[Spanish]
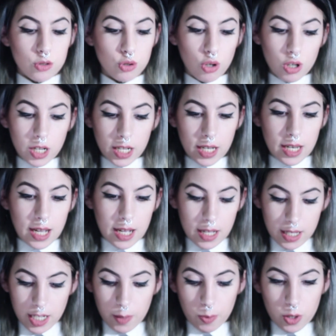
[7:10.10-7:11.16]

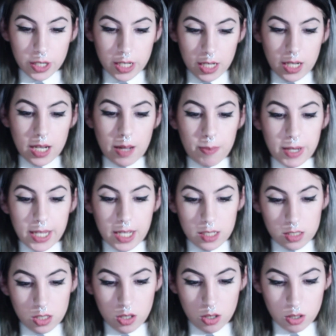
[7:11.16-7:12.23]
Tóquenla, exploren la
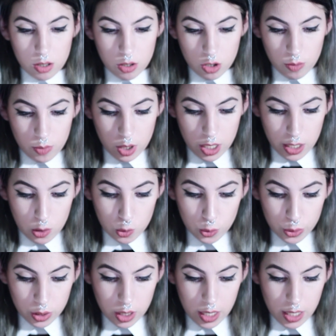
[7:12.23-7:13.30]
aplicación como les
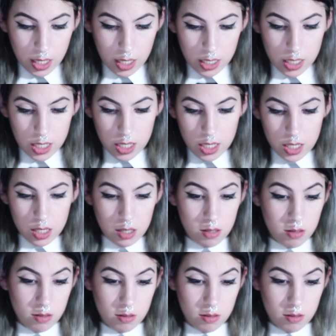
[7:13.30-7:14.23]
guste y